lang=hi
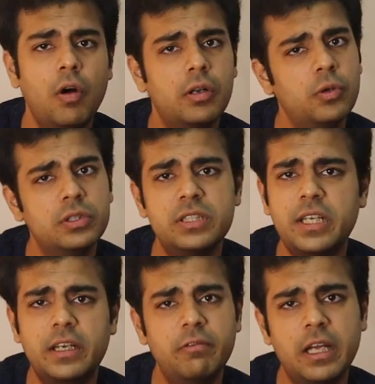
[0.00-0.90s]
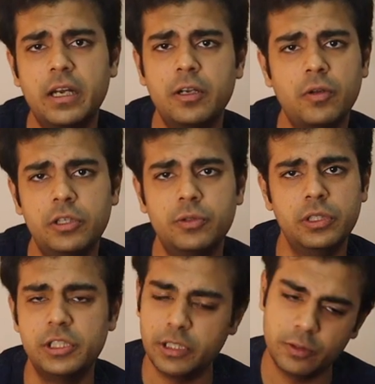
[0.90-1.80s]
और थोड़ा सा सेक्टर वगैरह की नॉलेज
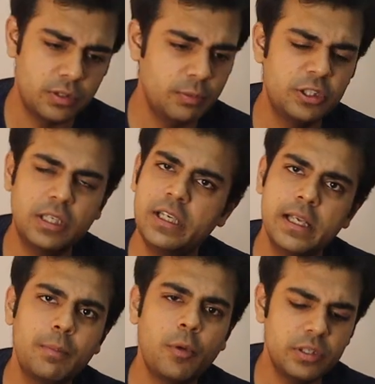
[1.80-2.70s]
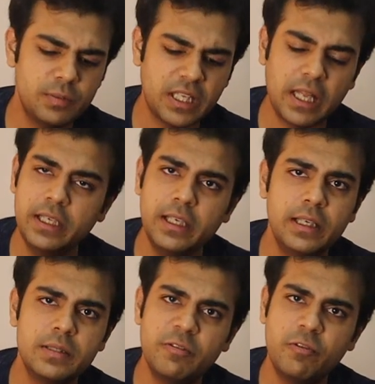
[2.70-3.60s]
होनी चाहिए तो उसने मुझे क्लियर पॉइंट्स बता दी कि
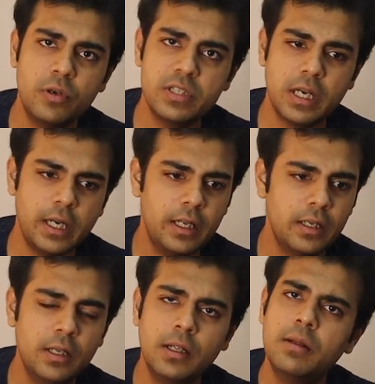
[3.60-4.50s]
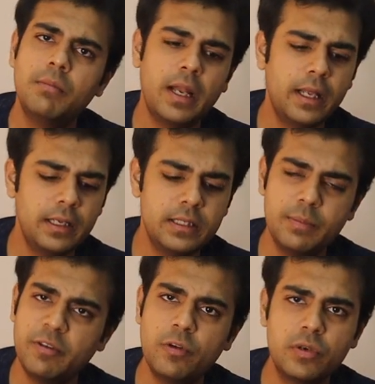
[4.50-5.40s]
इस पर फोकस करना है मैंने कहा
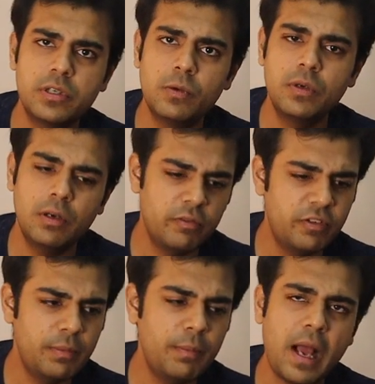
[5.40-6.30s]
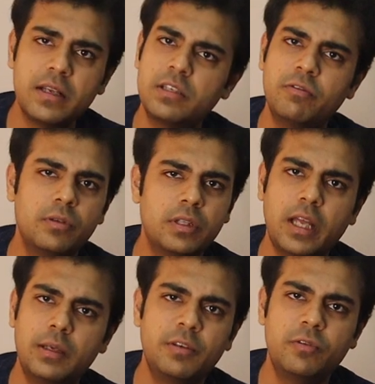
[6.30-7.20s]
इसी पे फोकस करूंगा और फिर मैं बैंक की
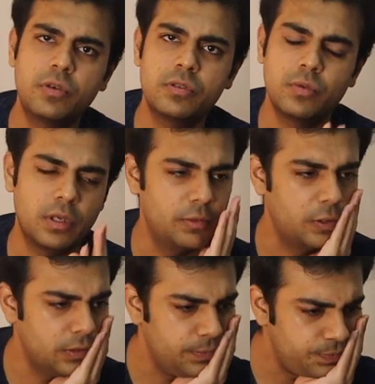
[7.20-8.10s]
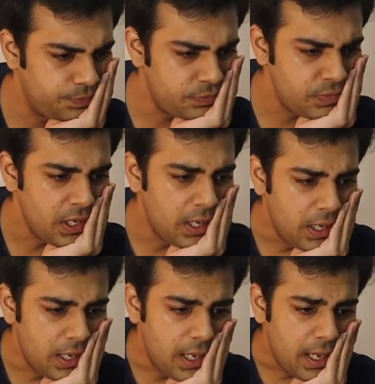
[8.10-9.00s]
तैयारी पे फोकस हो गया
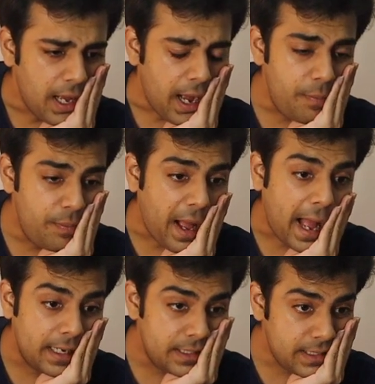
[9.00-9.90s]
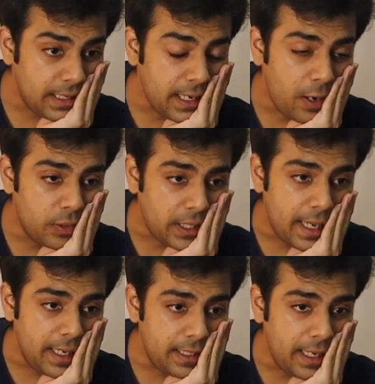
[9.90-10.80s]
बिल्कुल अब बैंक का क्या होता
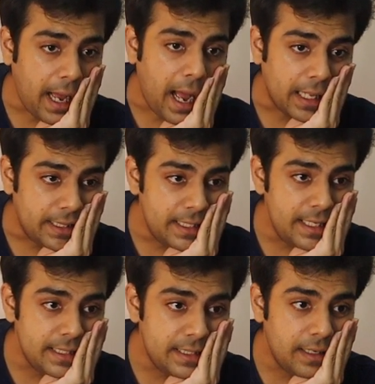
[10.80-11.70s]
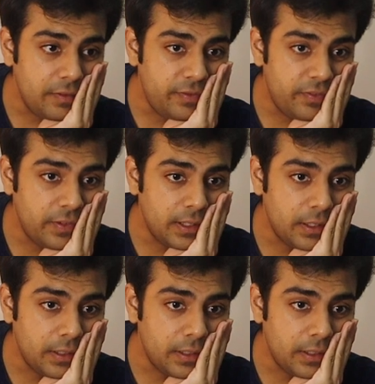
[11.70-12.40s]
है कि आते ये सिर्फ